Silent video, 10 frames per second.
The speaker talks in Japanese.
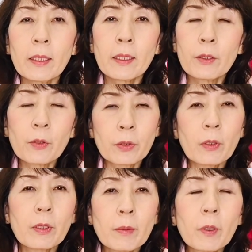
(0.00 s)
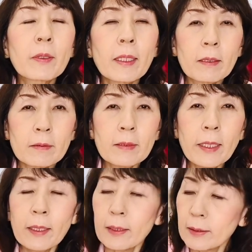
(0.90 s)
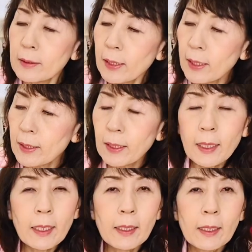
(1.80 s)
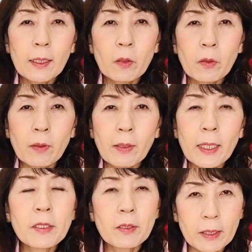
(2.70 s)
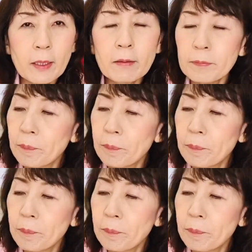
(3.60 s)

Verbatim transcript: 尿の方に持っていくね、体から排除していく、